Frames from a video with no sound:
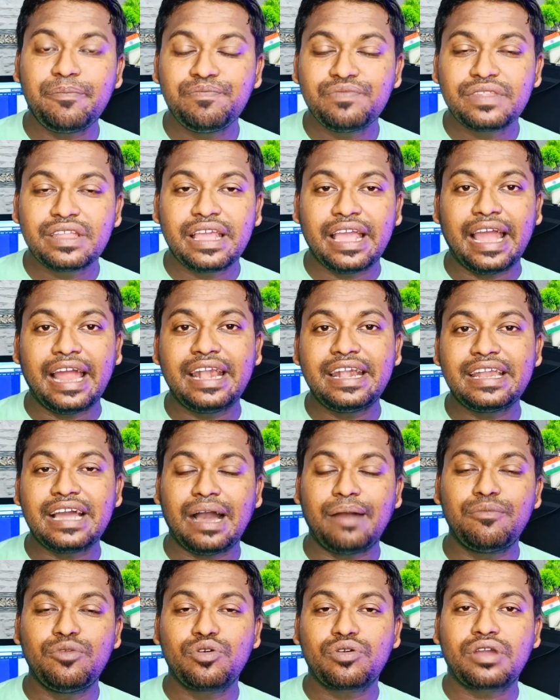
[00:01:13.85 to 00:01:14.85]
एंड हम
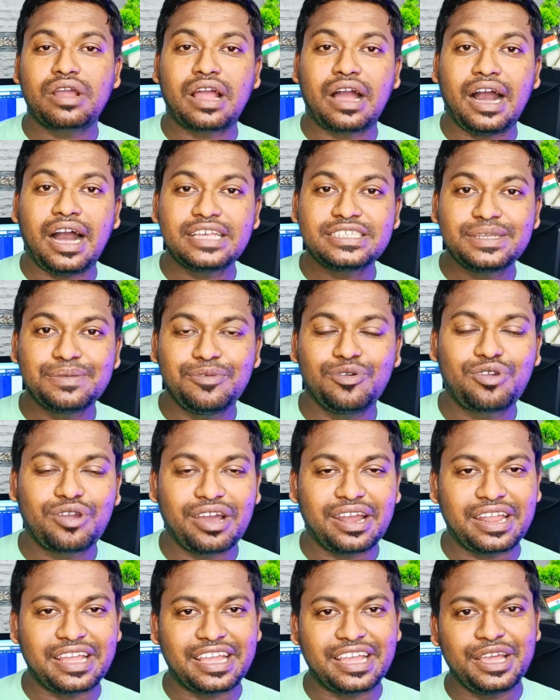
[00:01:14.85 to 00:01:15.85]
लोग कहाँ से बुक
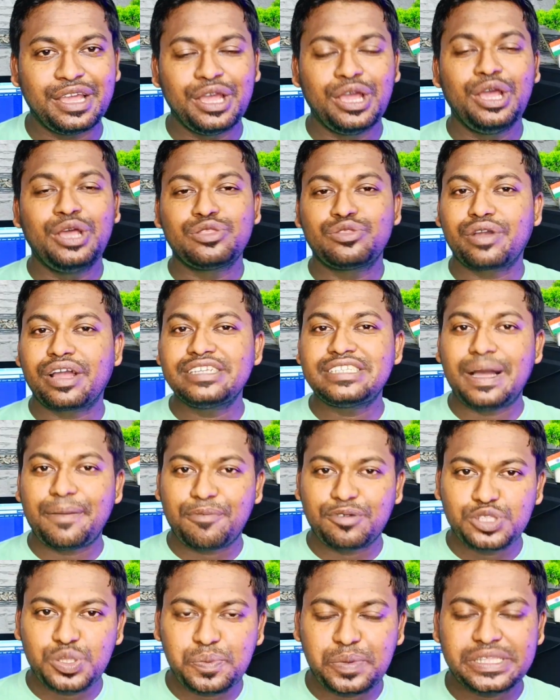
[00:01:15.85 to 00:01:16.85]
करेंगे तो कैसे आपको तो
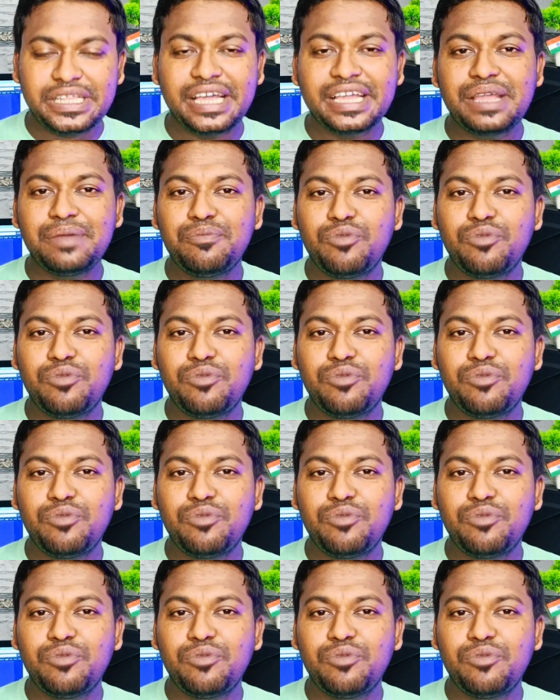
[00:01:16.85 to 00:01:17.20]
पता है कि बुक